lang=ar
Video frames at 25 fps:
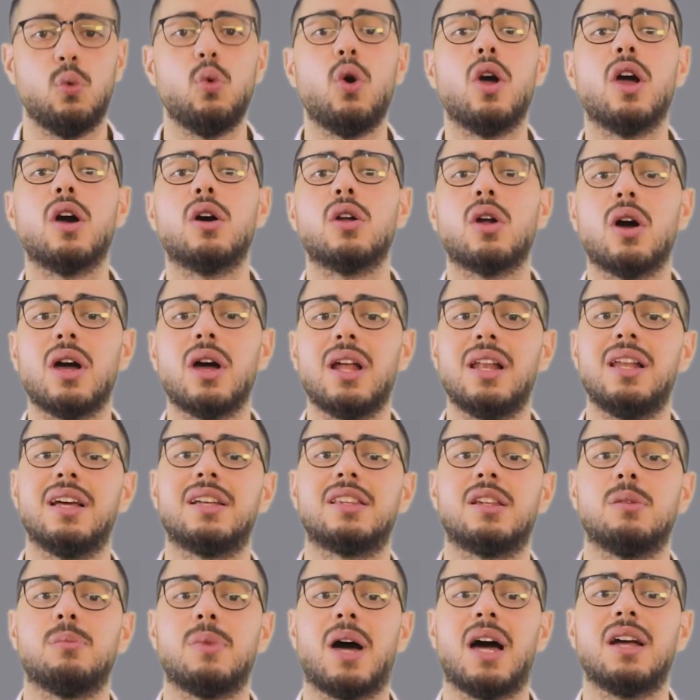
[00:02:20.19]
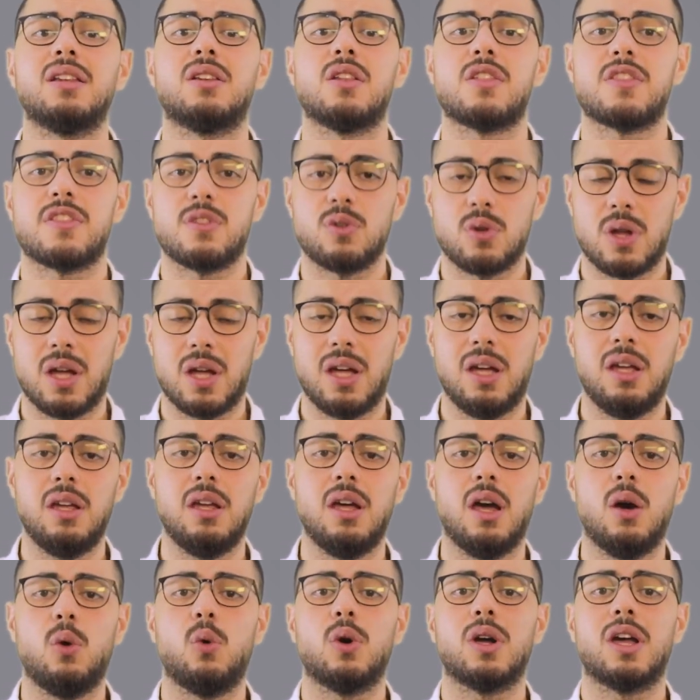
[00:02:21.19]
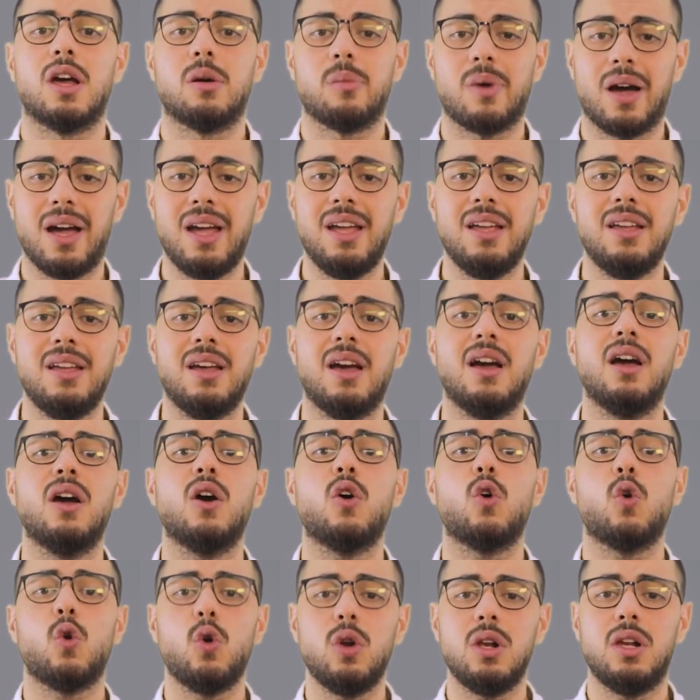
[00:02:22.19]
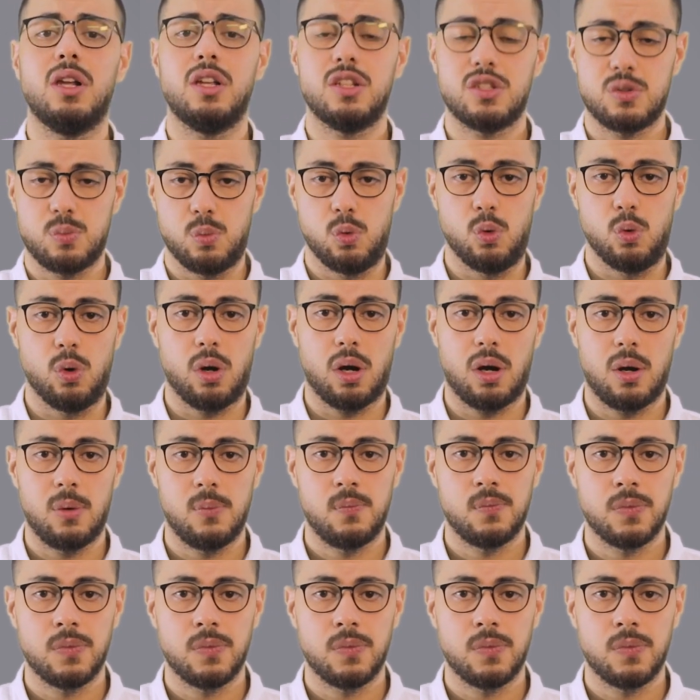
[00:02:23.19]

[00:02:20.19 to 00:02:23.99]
وإجراء الاجتماعات الثنائية والجماعية كل أسبوع